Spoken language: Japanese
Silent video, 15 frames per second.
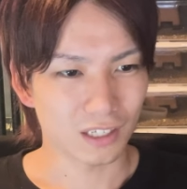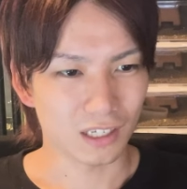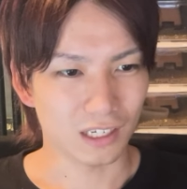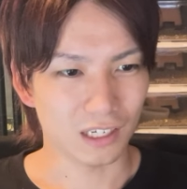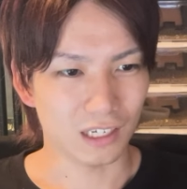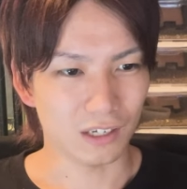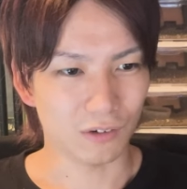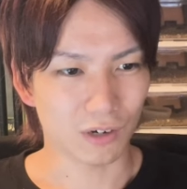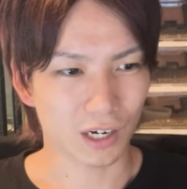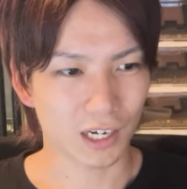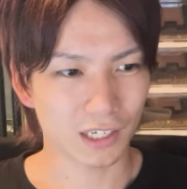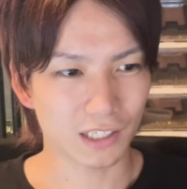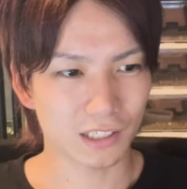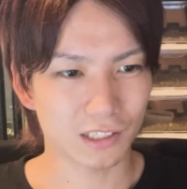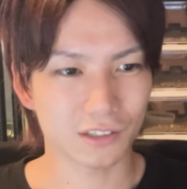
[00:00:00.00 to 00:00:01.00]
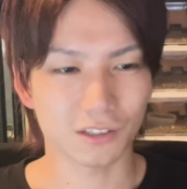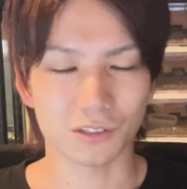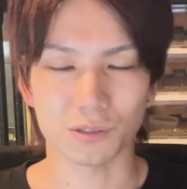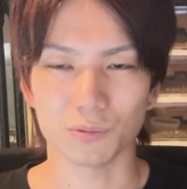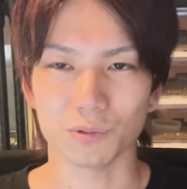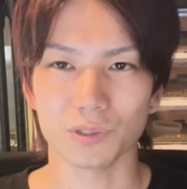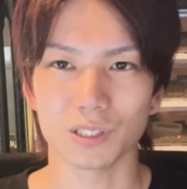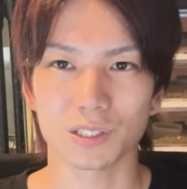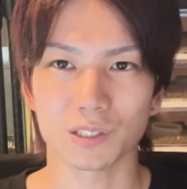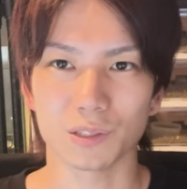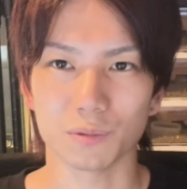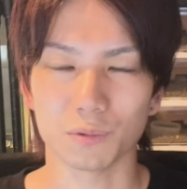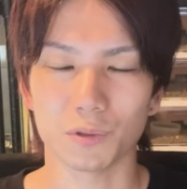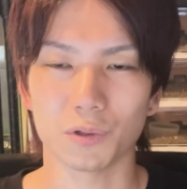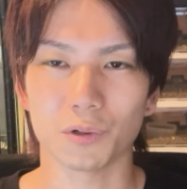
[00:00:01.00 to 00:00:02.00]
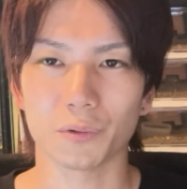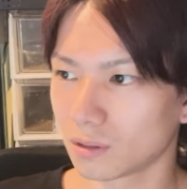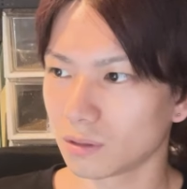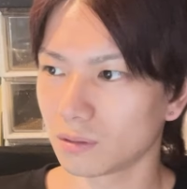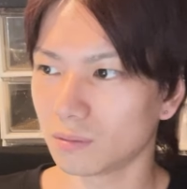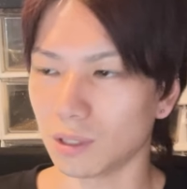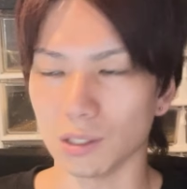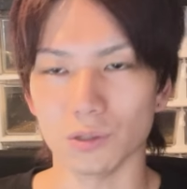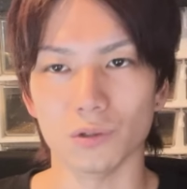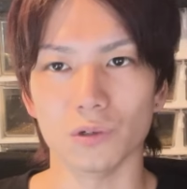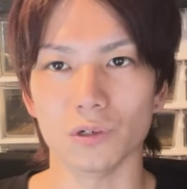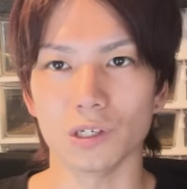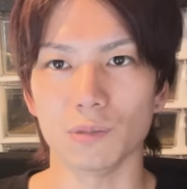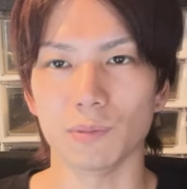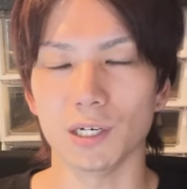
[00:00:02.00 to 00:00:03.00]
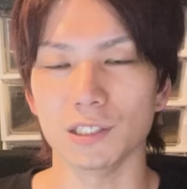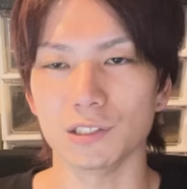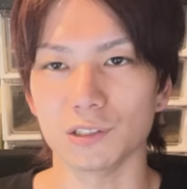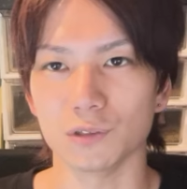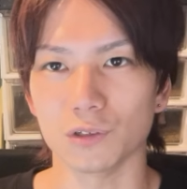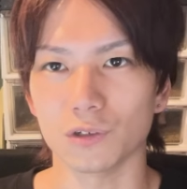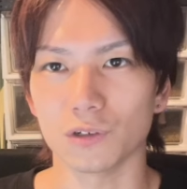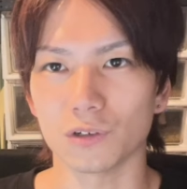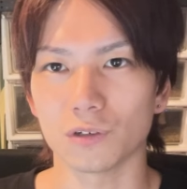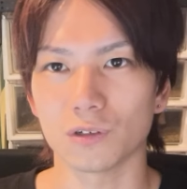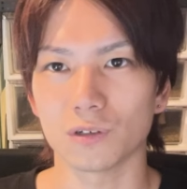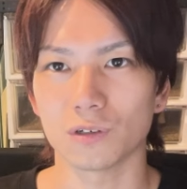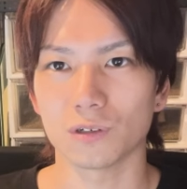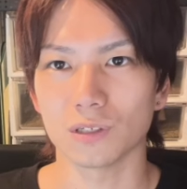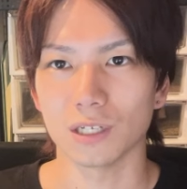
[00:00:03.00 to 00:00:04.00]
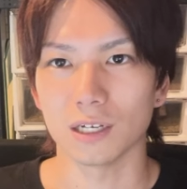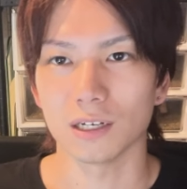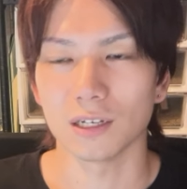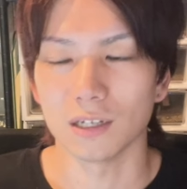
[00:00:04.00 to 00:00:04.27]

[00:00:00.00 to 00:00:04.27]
えー、分かりにくいと思うんですけどもあの今一度ね、